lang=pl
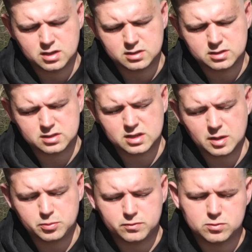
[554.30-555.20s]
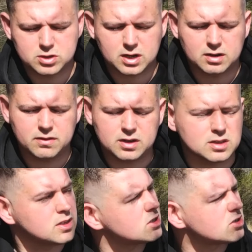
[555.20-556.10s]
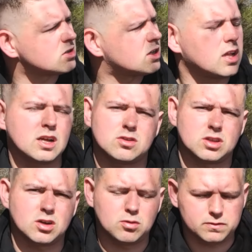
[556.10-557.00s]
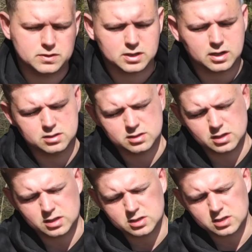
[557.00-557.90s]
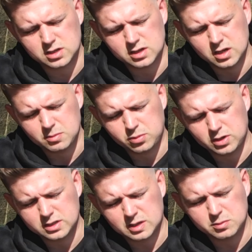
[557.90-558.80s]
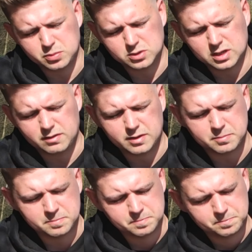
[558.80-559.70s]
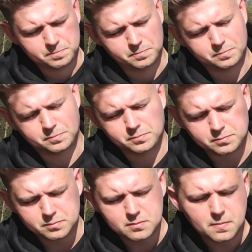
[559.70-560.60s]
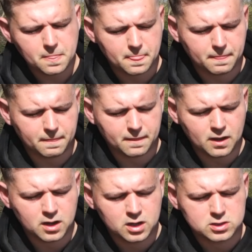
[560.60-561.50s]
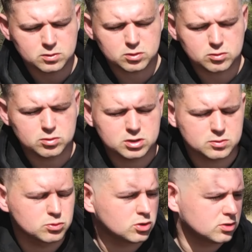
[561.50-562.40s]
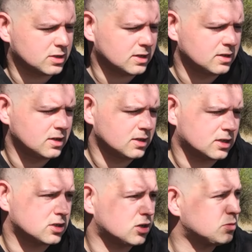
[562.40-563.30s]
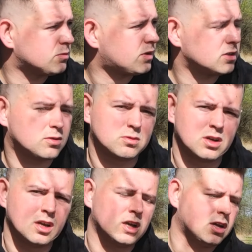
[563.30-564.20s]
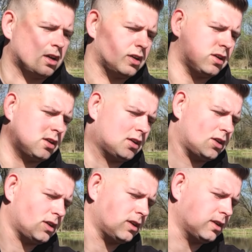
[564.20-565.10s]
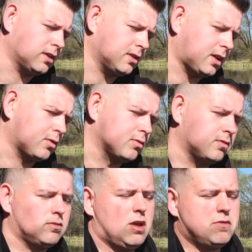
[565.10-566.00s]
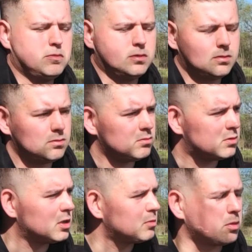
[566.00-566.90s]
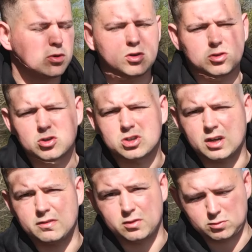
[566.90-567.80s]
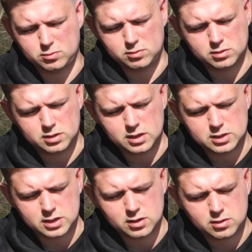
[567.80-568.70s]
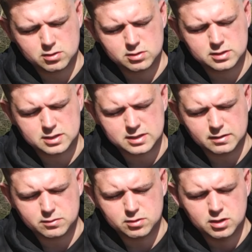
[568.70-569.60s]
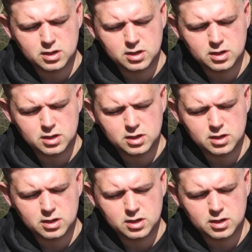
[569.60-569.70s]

ze sklepu w Górze Kalwarii, też niedaleko tego łowiska. Serdecznie polecam i pozdrawiam. Mm, są to kulki smużące, także robią fajną e, taką, nie wiem, dymną otoczkę wokół naszego zestawu.